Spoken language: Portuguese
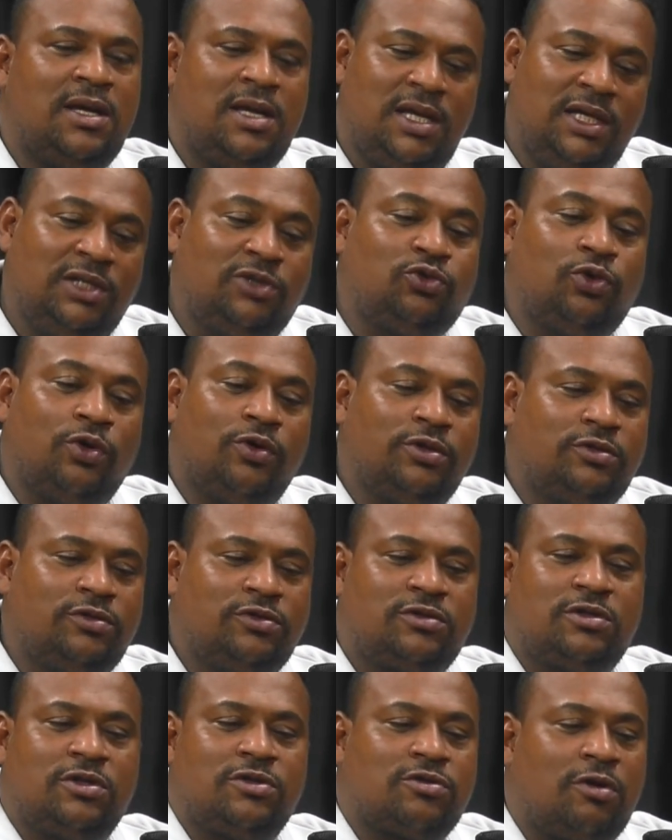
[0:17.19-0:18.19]
E todos
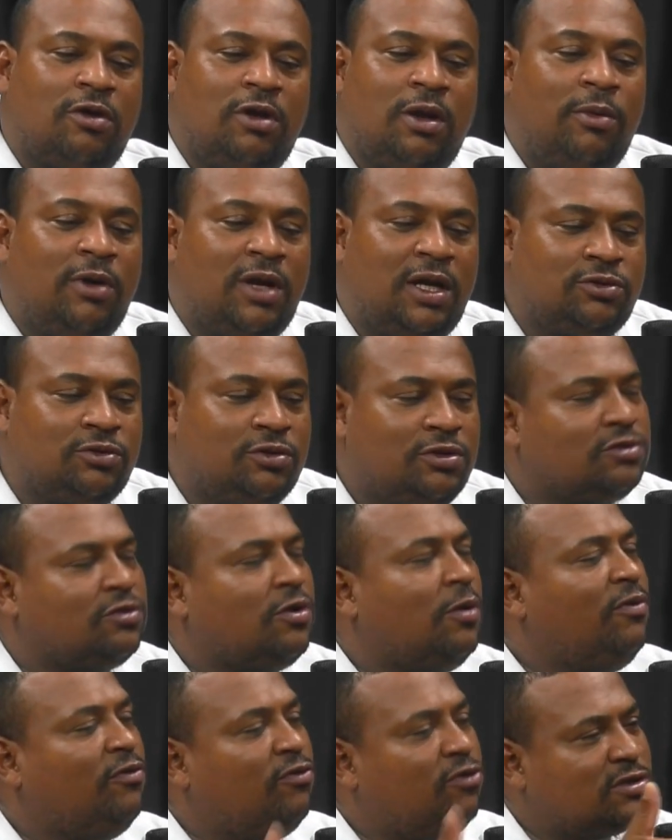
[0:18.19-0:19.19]
os seus colaboradores,
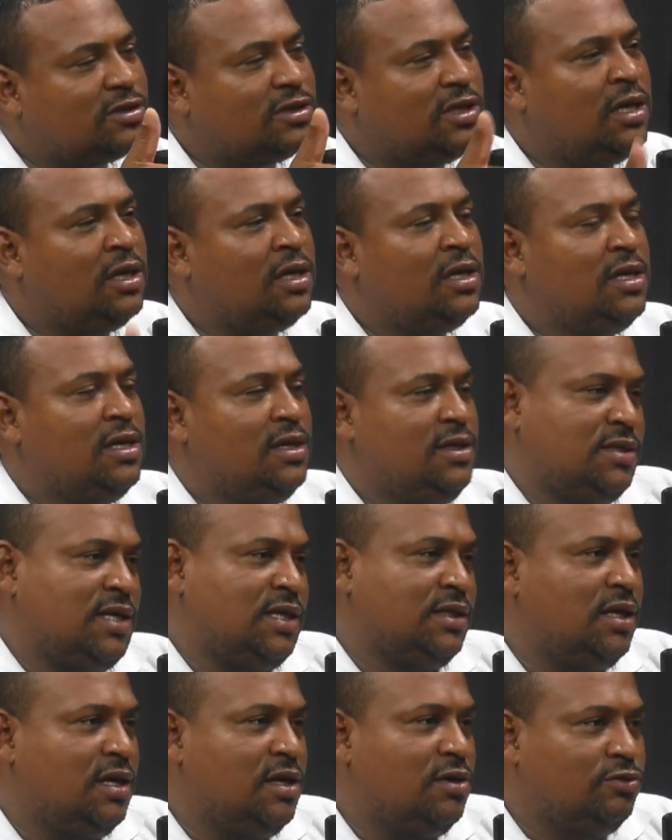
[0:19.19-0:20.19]
como você,
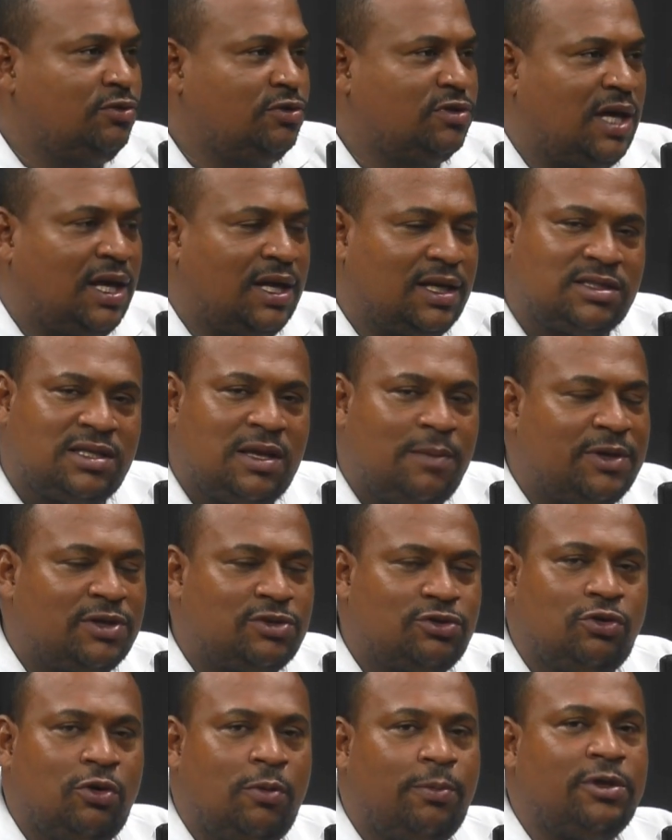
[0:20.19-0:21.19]
Zaidan, é um dos caras que sempre
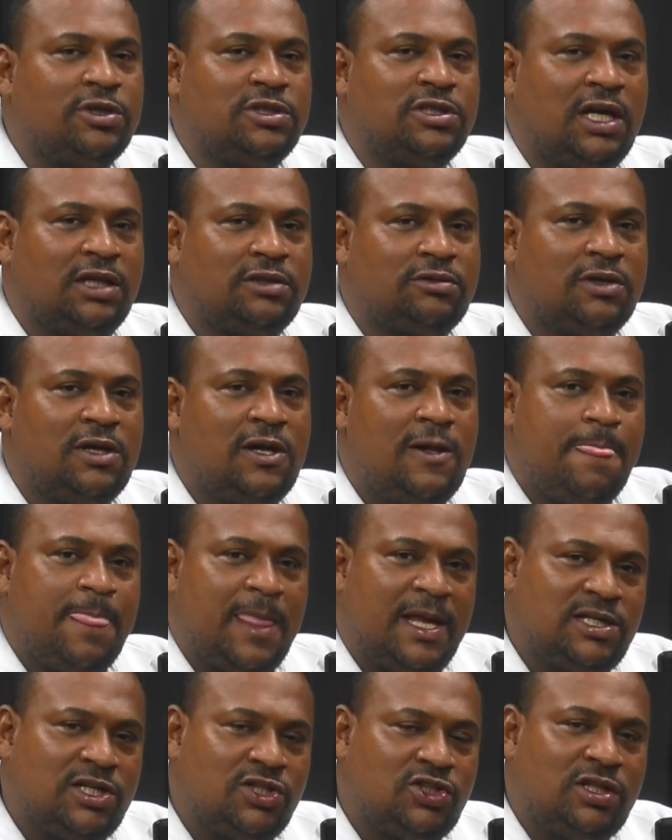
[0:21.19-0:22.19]
ajudou o projeto.
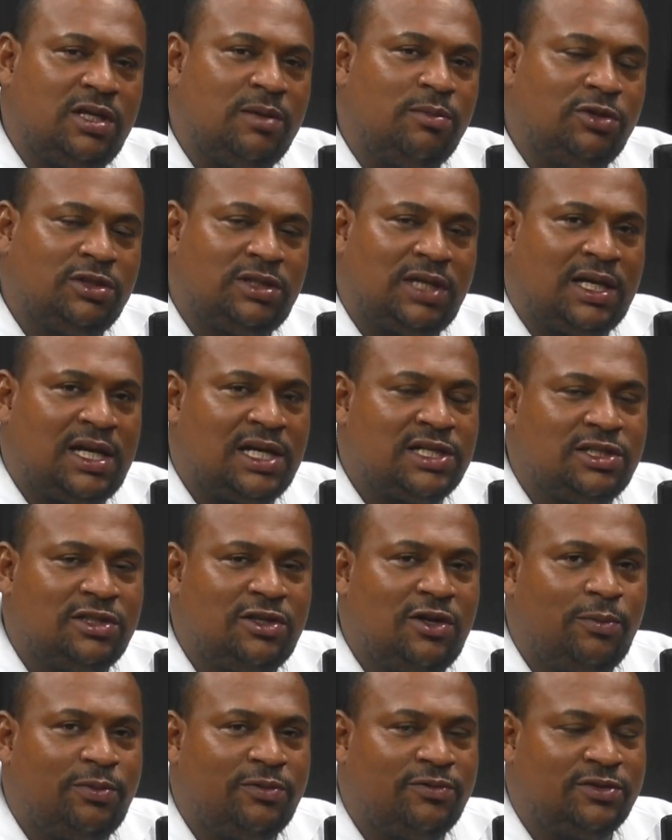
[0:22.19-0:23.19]
A gente tem muita
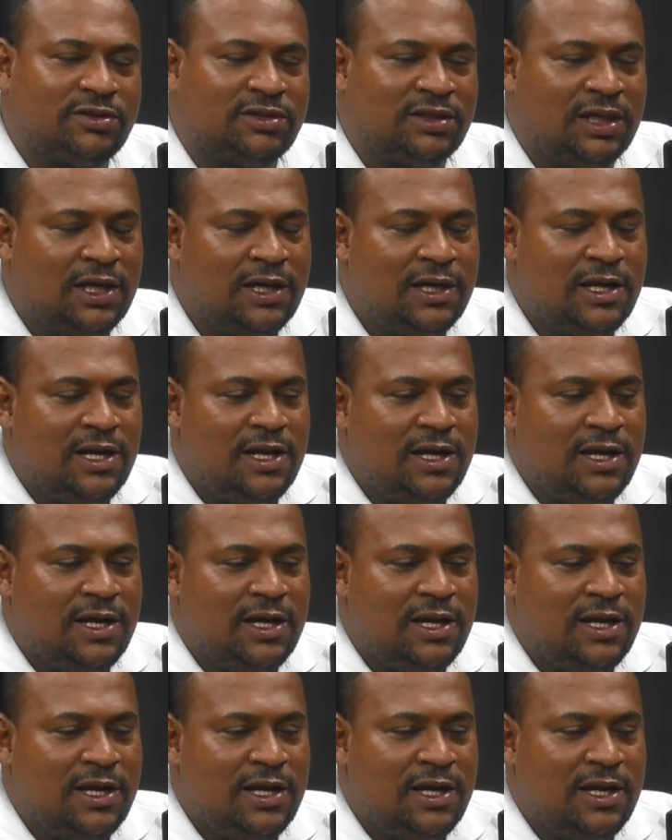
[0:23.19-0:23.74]
gratidão por você.